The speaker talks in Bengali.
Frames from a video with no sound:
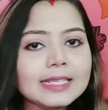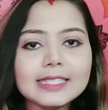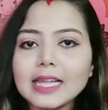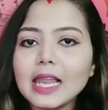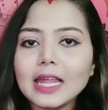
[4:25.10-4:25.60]

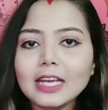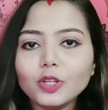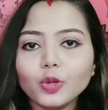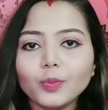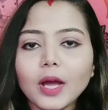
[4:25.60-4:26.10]
যেটা
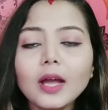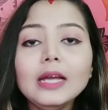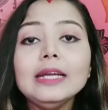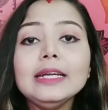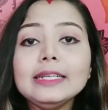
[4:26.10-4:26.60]
লিঙ্ক তোমরা
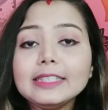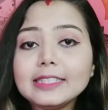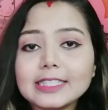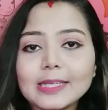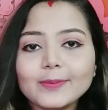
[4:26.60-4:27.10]

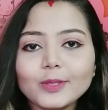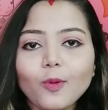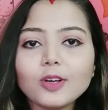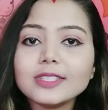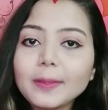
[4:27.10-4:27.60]
নিজের ডিসক্রিপশন
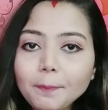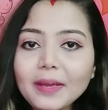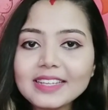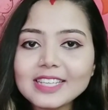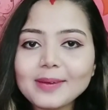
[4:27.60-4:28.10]
বক্সে
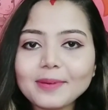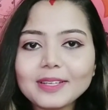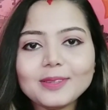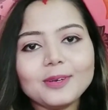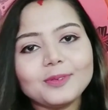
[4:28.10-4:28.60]
পেয়ে যাবে
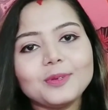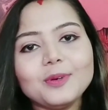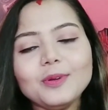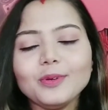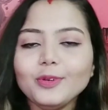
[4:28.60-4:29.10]

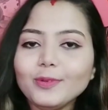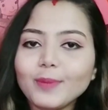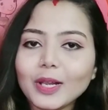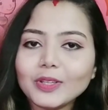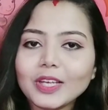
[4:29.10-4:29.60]
ততক্ষণ খুব
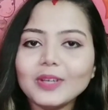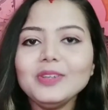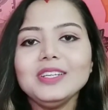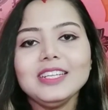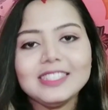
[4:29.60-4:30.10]
ভালো
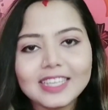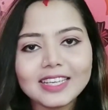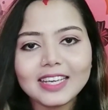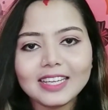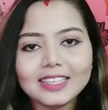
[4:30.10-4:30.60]
থেকো
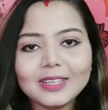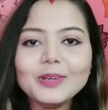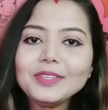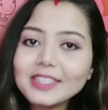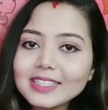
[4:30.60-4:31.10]
নিজেই খেয়াল
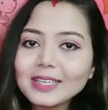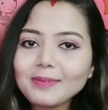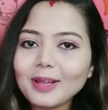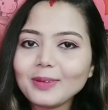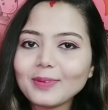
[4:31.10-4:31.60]
রেখো নিজেকে
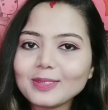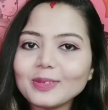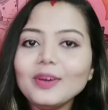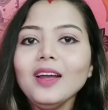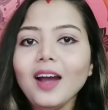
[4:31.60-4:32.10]

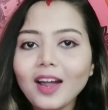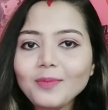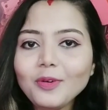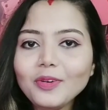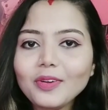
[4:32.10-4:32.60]
ভালোবেসো
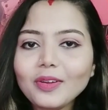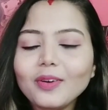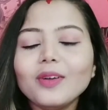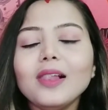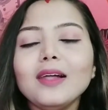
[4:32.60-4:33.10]
আর মনে
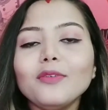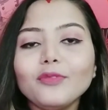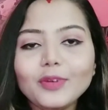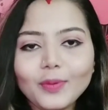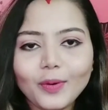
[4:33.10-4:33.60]
রেখো লাভ
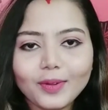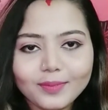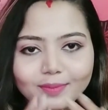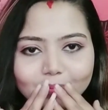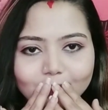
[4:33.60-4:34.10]
ইউ অল